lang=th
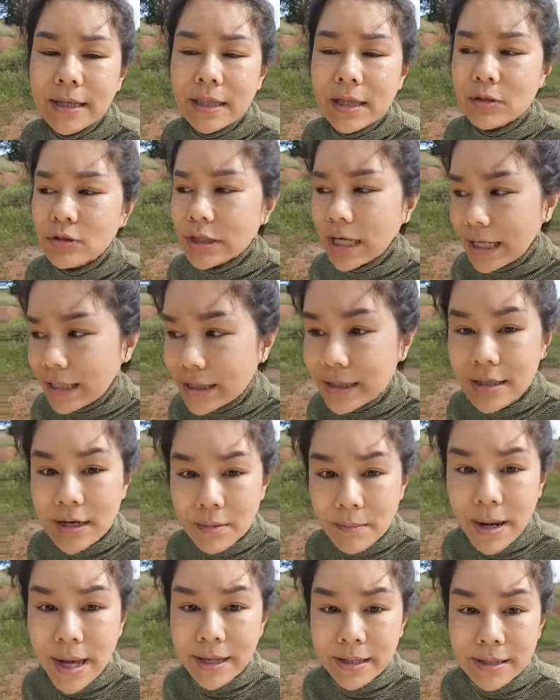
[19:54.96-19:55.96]
เราใช้เครื่
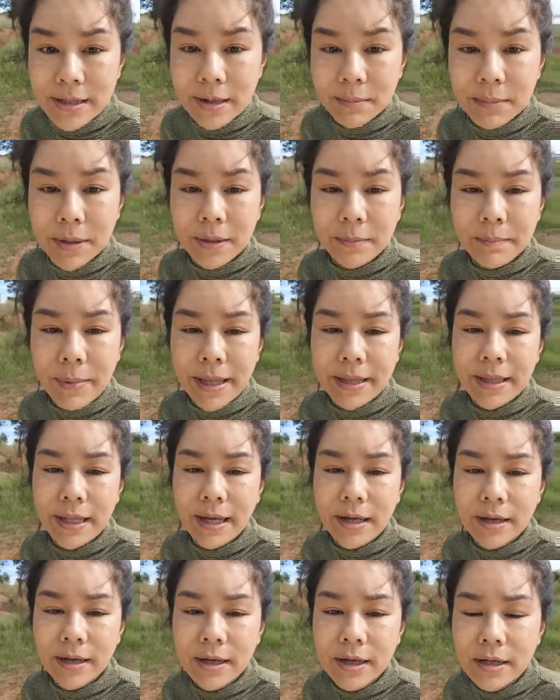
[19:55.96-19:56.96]
องไม้เครื่องมือเป็น
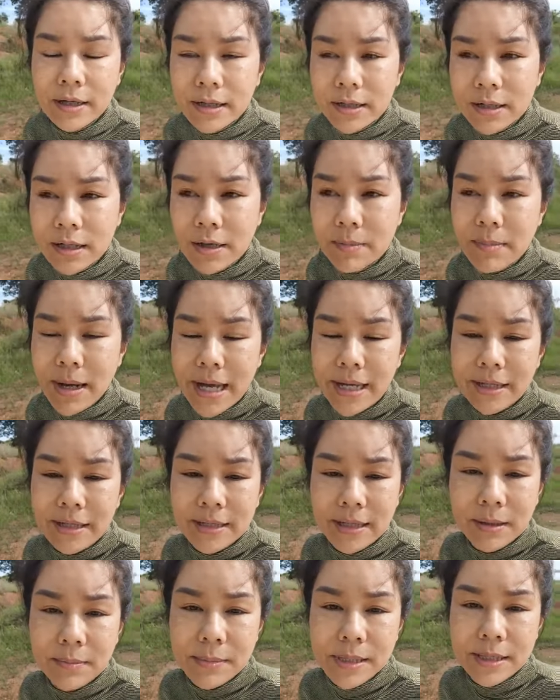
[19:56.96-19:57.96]
อะเครื่องไม้
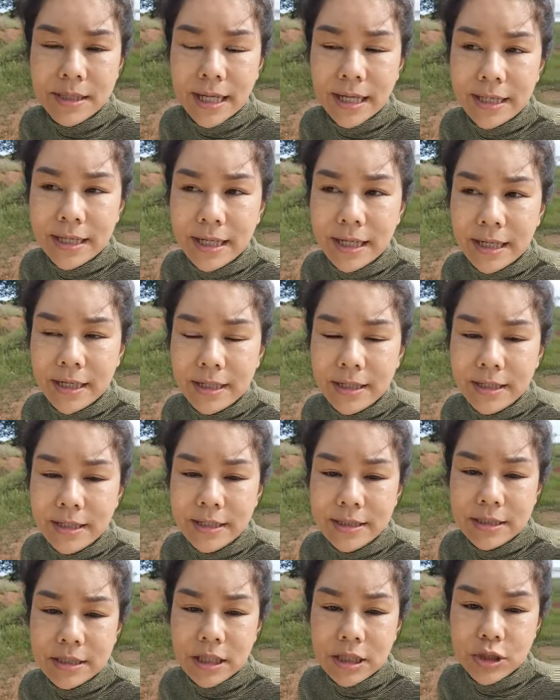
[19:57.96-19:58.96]
เครื่องมือนั้นอะ
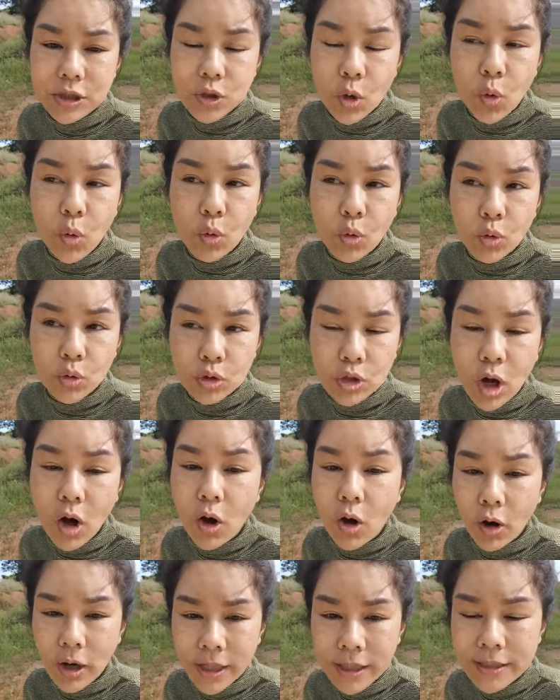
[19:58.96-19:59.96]
จะส่ง
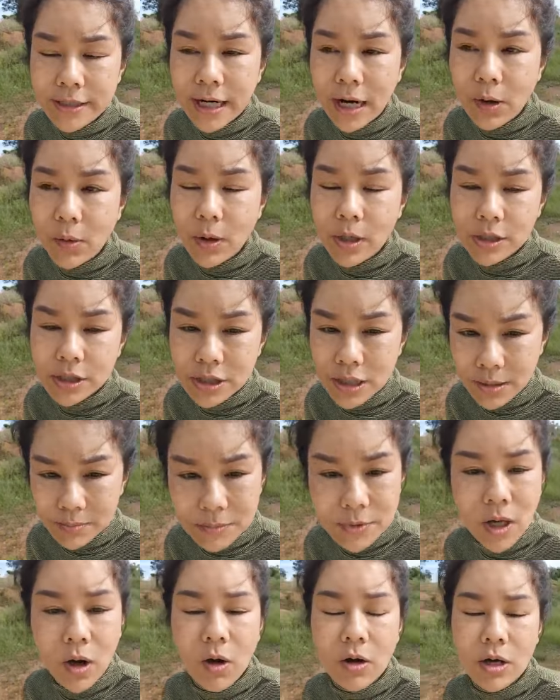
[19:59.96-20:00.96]
ต่อให้เราอะเชื่อม
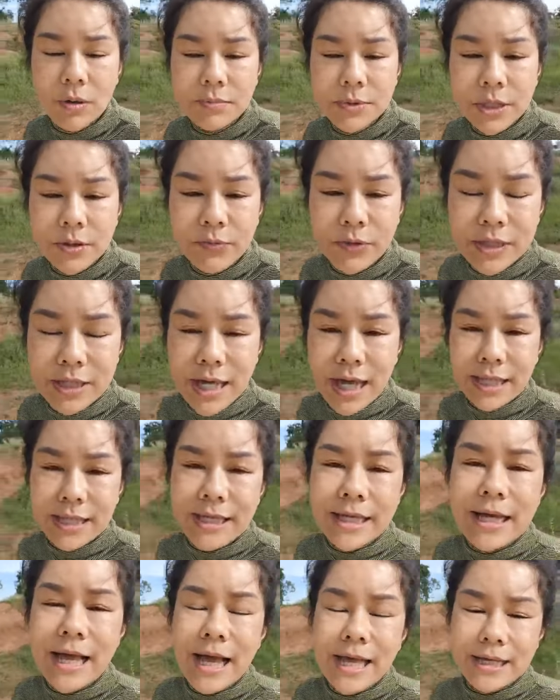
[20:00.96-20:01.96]
ต่อกับจิตวิญญาณ
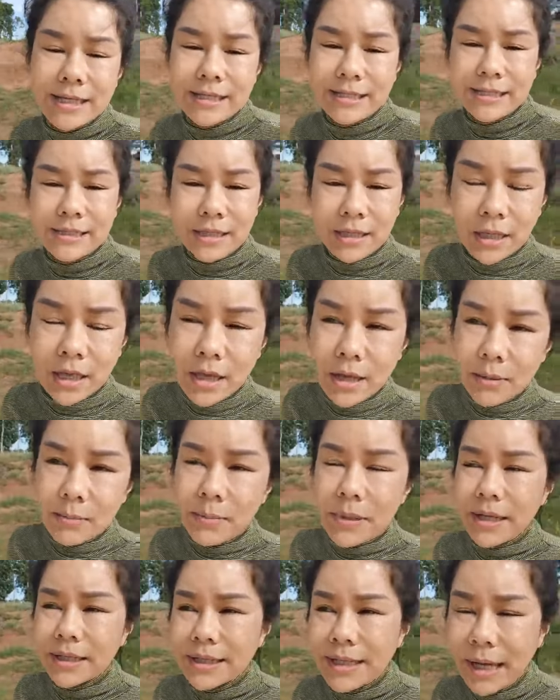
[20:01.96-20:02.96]
ได้ง่ายขึ้น
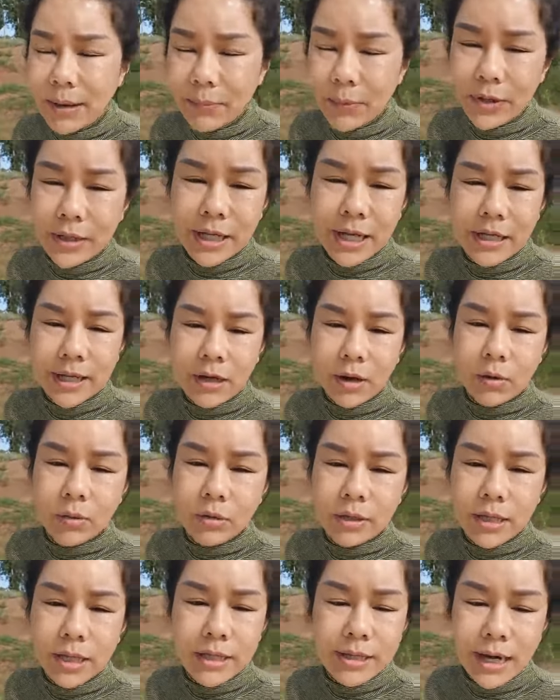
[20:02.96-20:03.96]
เหมือนกับวันนี้เรา
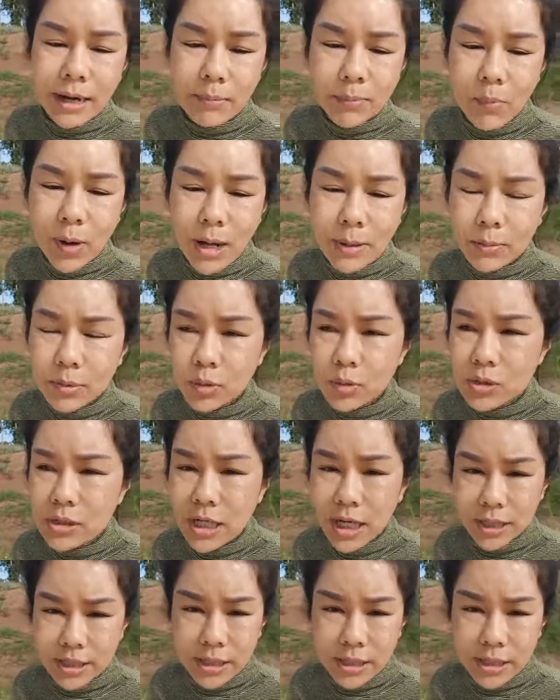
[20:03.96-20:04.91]
ได้รับความรู้จาก